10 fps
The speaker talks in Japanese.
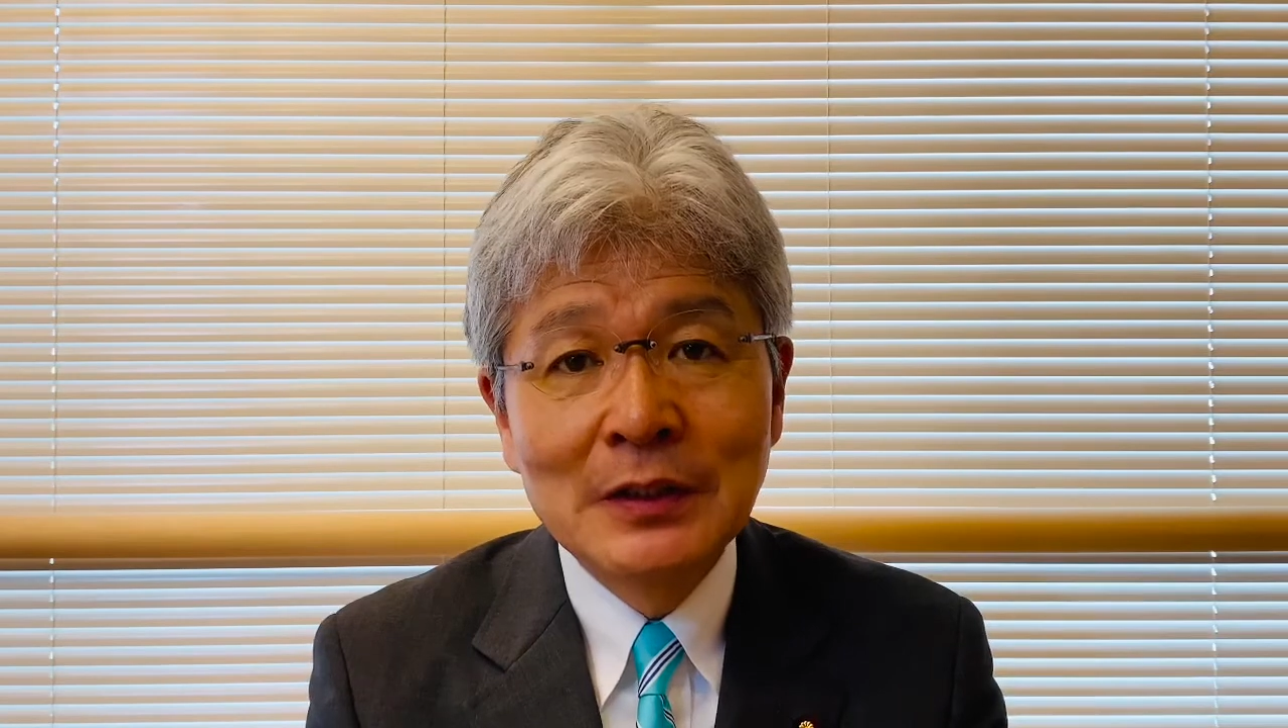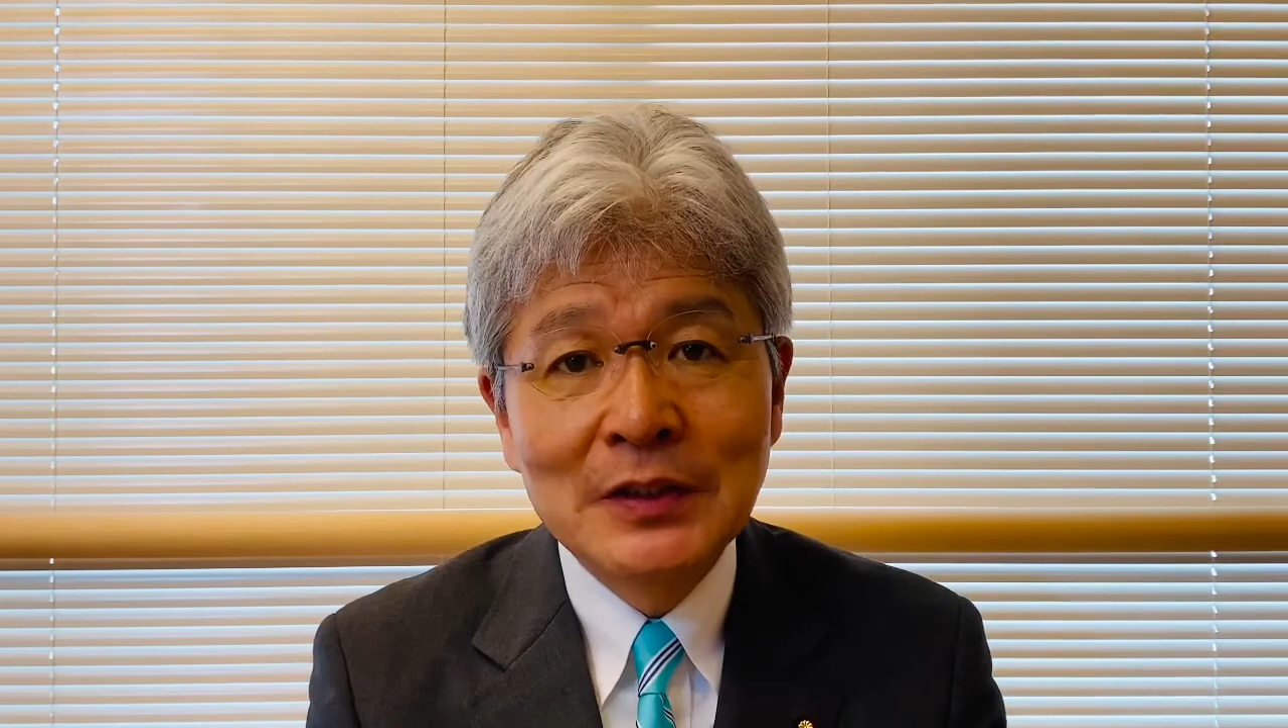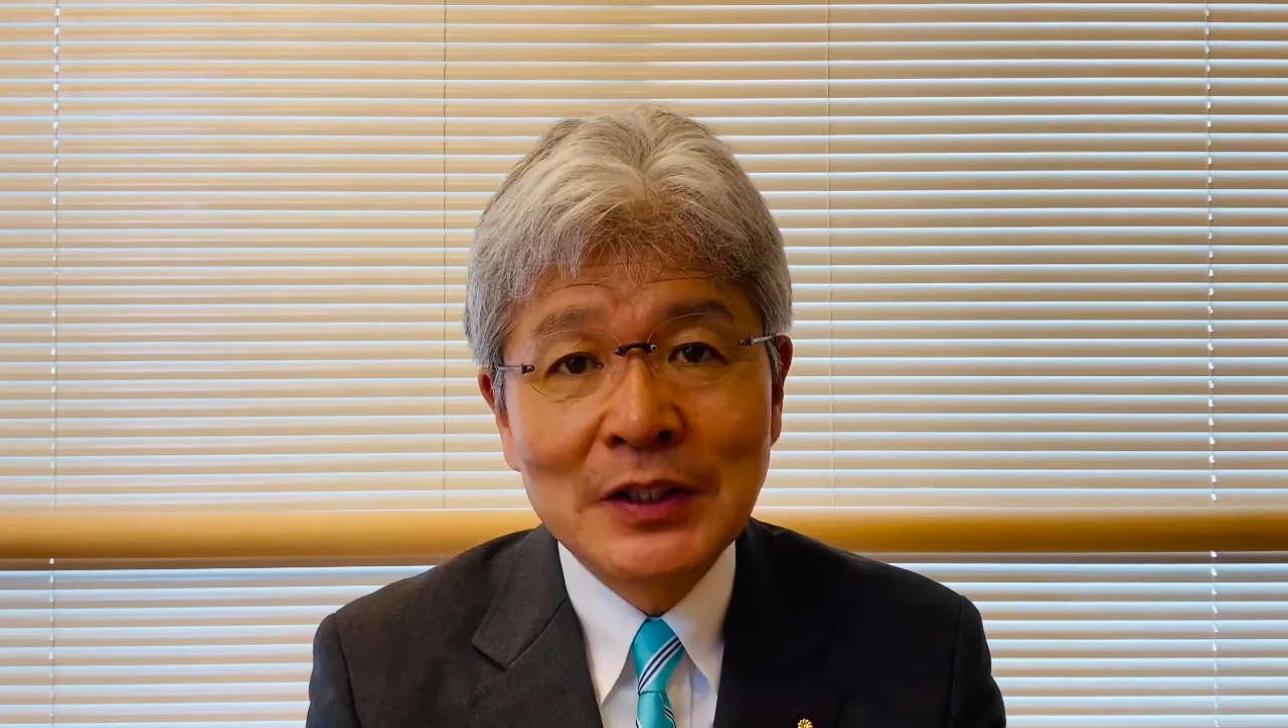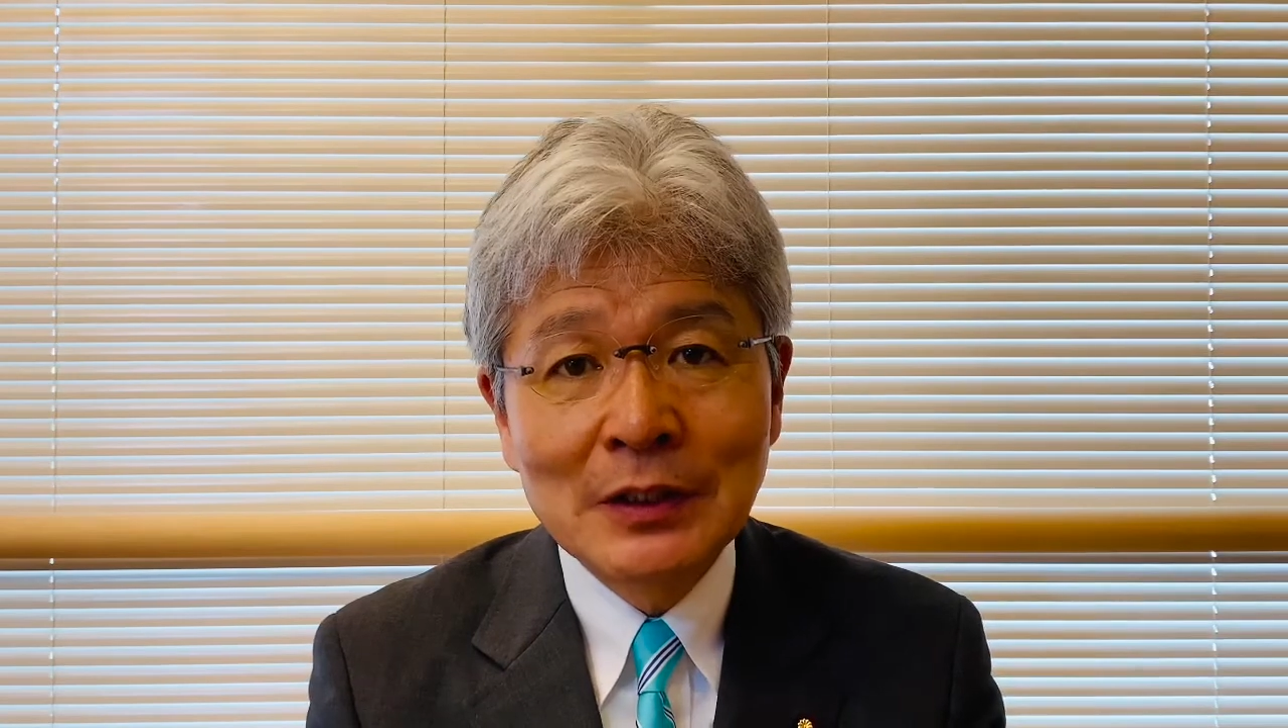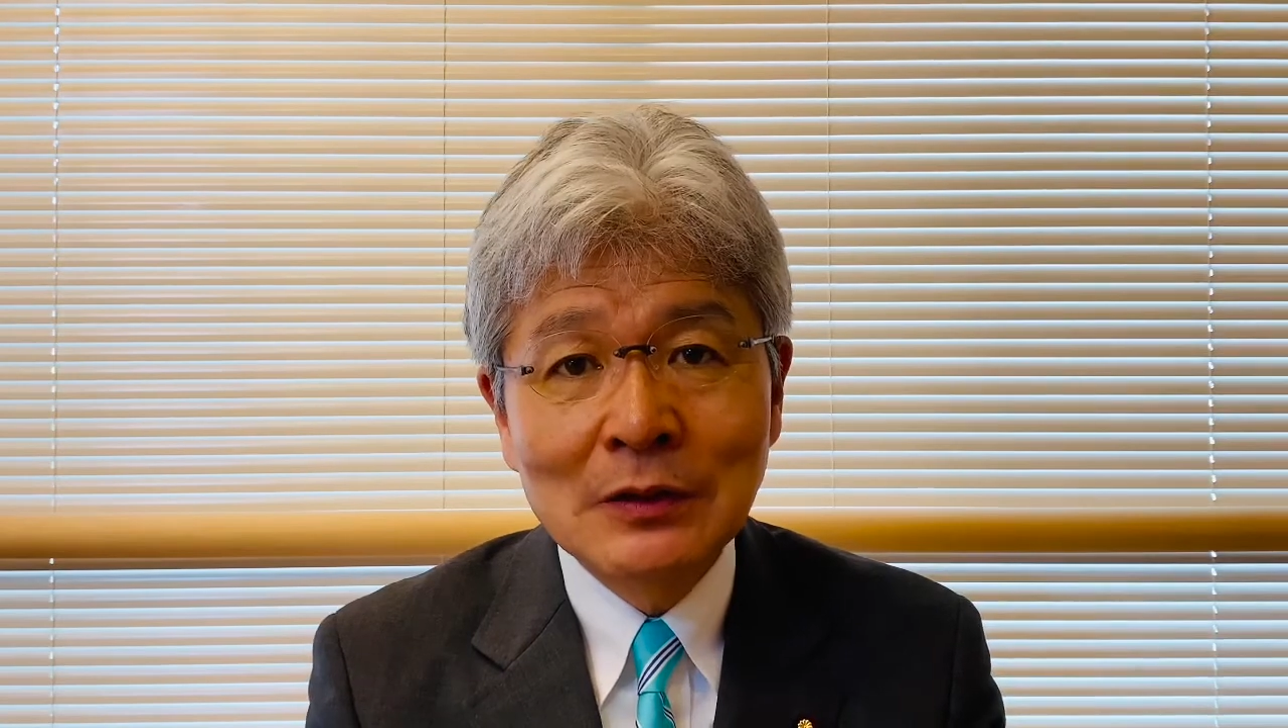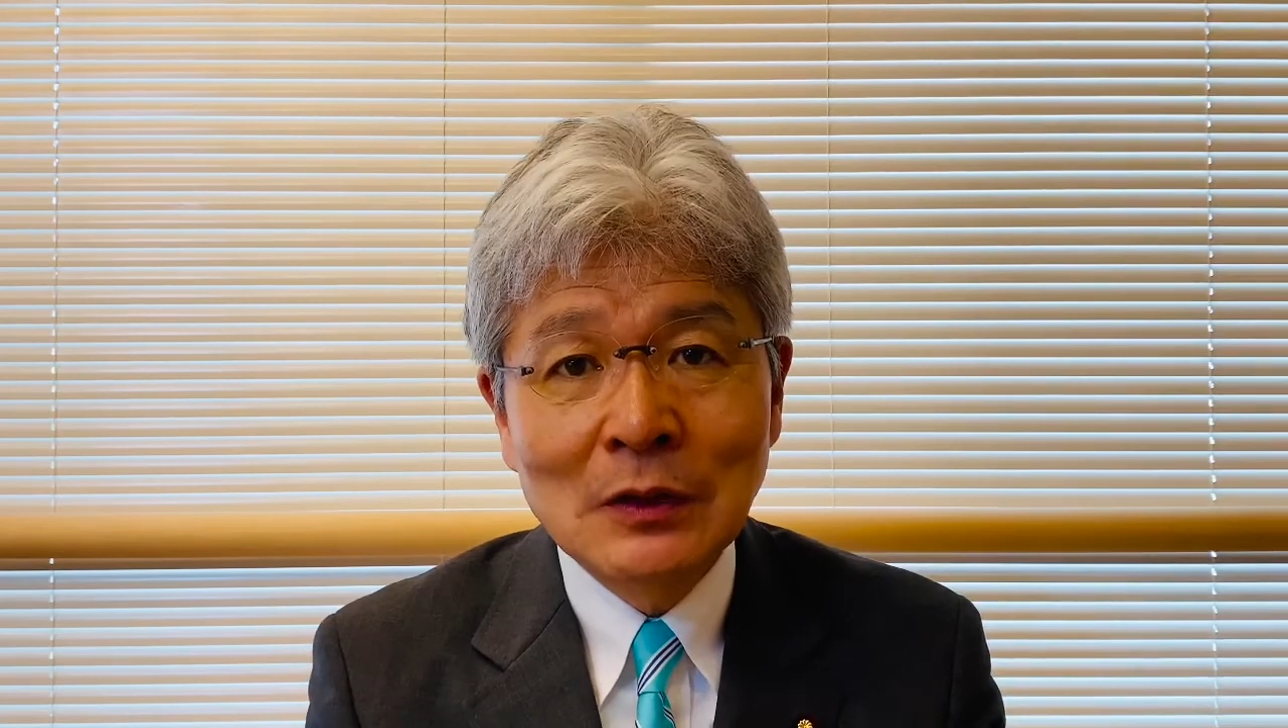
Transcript: 全